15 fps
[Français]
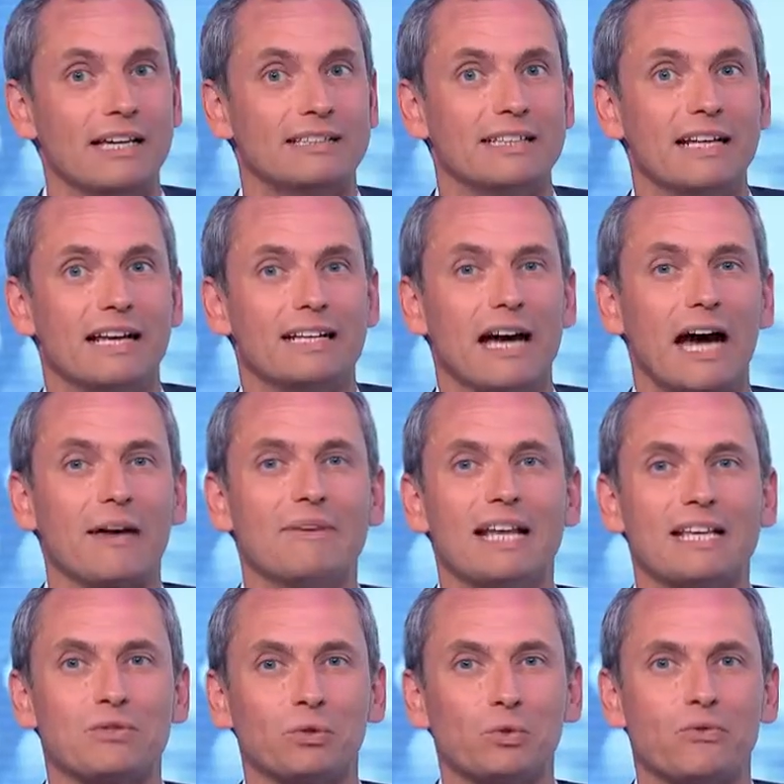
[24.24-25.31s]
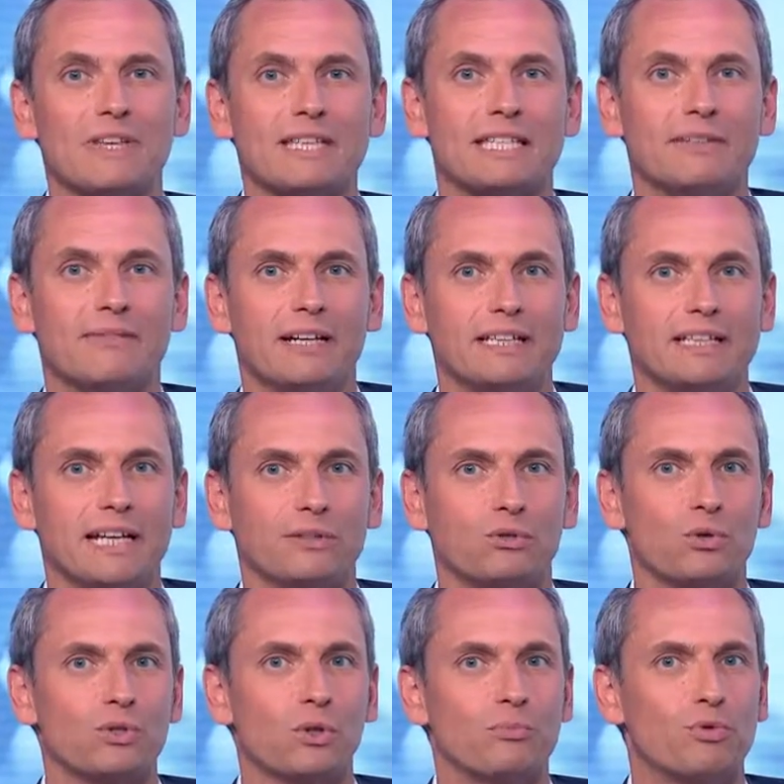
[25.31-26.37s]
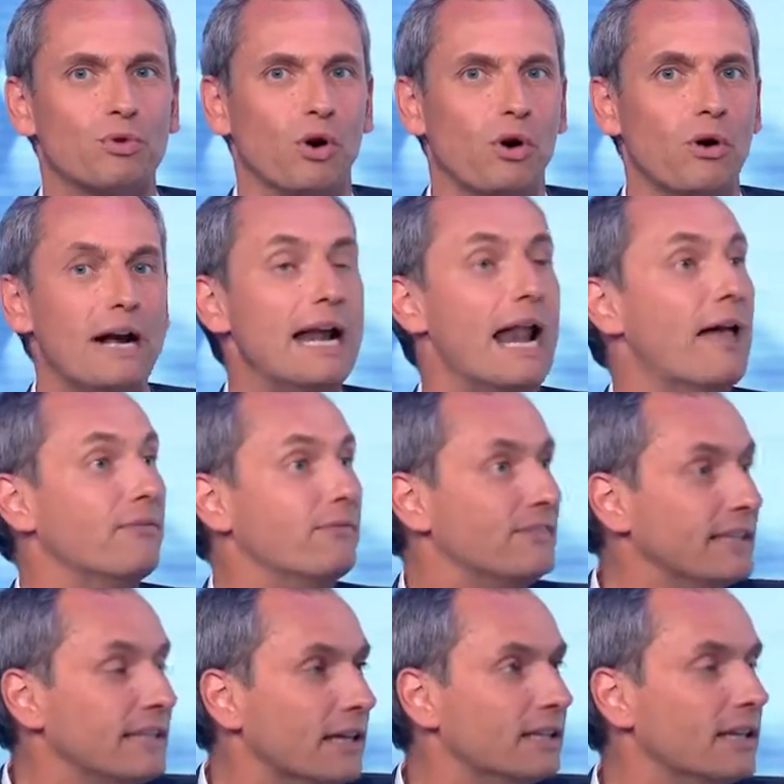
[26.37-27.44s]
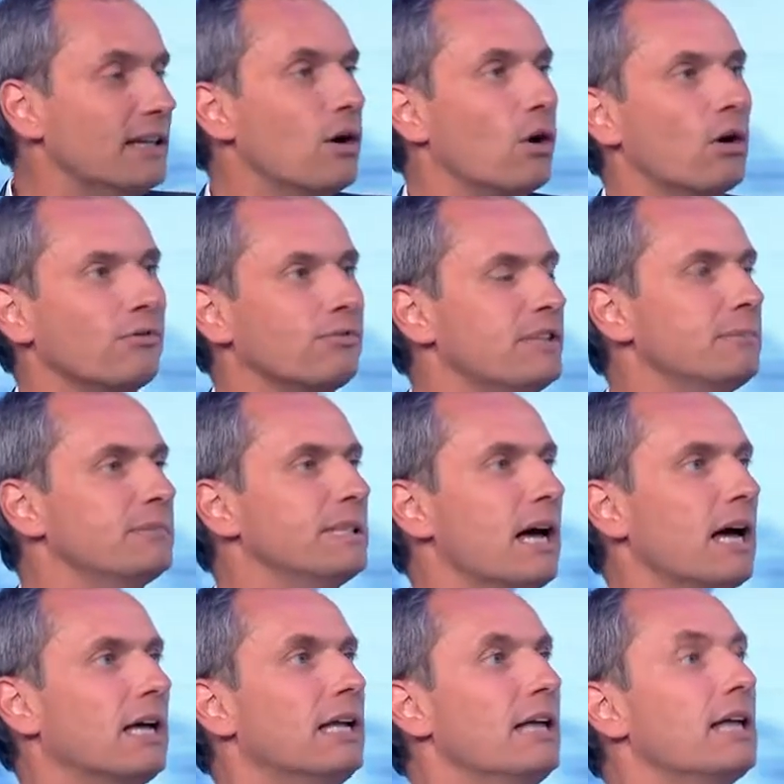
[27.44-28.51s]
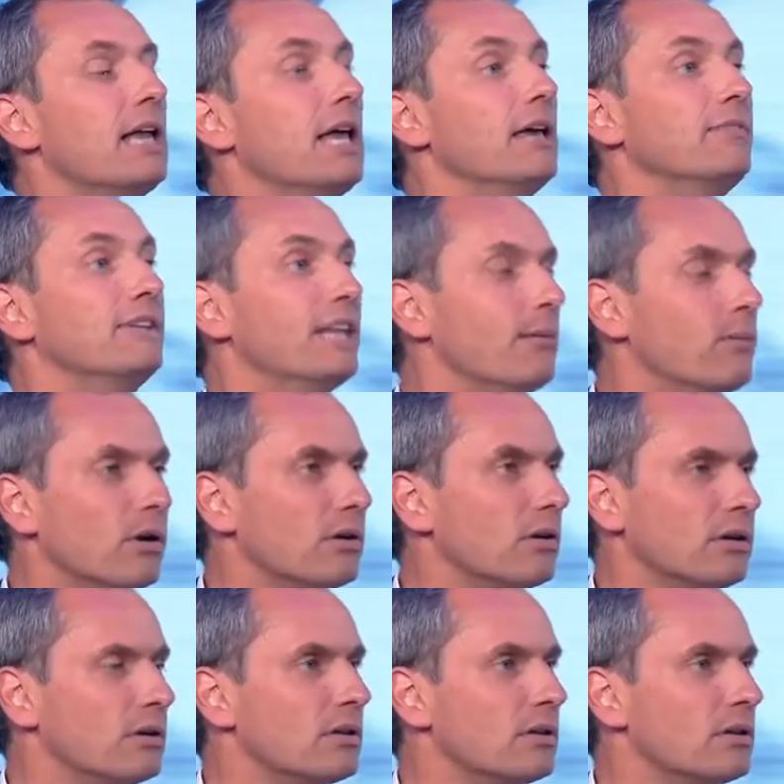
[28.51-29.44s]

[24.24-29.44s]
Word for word: été la, révélation du festival il y a deux ans pour La vie d'Adèle, un film qui a évidemment euh,